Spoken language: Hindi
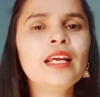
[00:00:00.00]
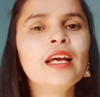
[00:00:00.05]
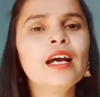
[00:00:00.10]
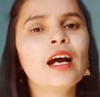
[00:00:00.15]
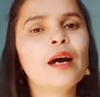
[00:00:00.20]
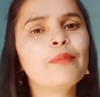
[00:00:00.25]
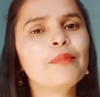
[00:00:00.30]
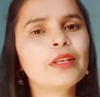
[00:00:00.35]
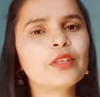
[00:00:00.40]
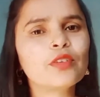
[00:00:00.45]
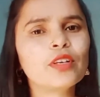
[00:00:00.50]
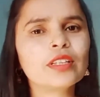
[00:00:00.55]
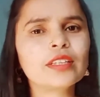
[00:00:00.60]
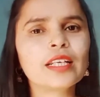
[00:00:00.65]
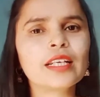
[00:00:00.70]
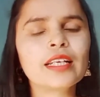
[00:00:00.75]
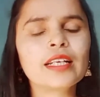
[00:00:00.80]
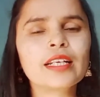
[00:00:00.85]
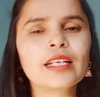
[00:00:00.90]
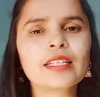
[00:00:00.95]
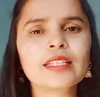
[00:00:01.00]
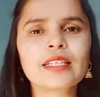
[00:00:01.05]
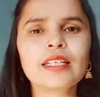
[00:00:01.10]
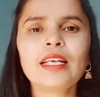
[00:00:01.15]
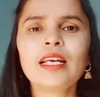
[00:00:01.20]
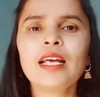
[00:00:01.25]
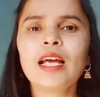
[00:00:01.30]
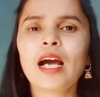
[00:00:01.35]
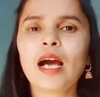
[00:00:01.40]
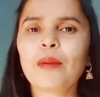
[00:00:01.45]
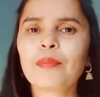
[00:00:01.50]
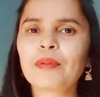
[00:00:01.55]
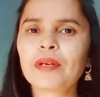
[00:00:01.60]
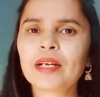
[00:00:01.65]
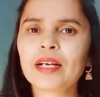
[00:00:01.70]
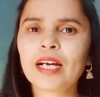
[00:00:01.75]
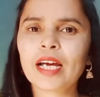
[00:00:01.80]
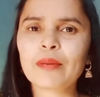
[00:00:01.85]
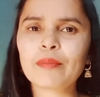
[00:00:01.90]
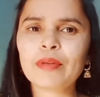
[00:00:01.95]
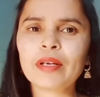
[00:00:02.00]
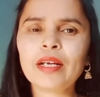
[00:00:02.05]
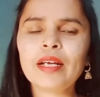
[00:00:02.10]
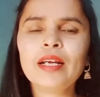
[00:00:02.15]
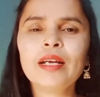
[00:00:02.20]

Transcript: हम नेचुरल तरीके से अपने घर में